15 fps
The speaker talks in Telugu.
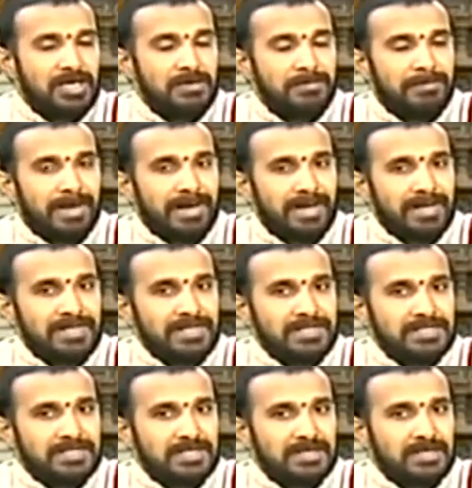ఈ
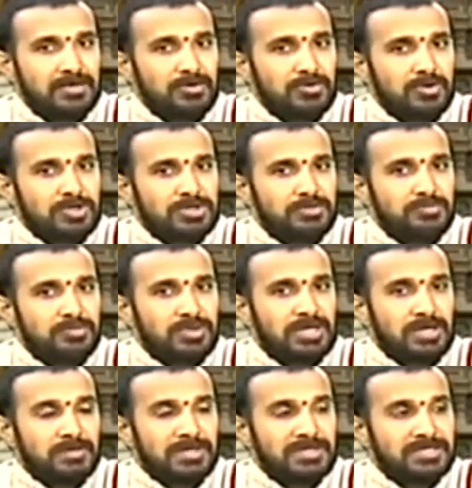మరణించడం కోసం
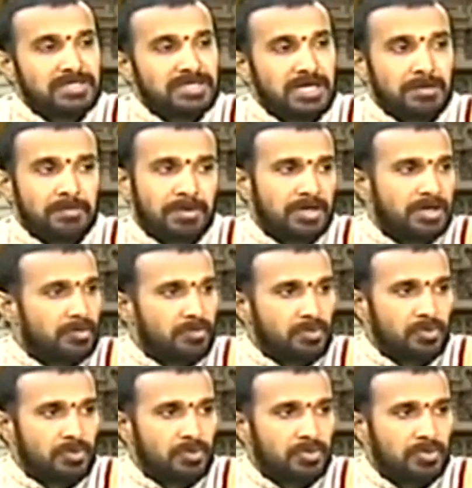పుట్టే పరిస్థితి
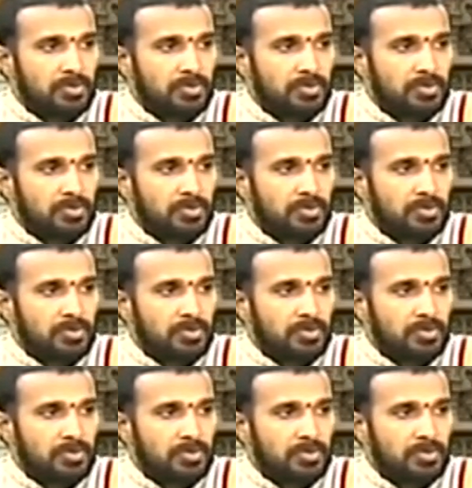ఏర్పడినప్పుడు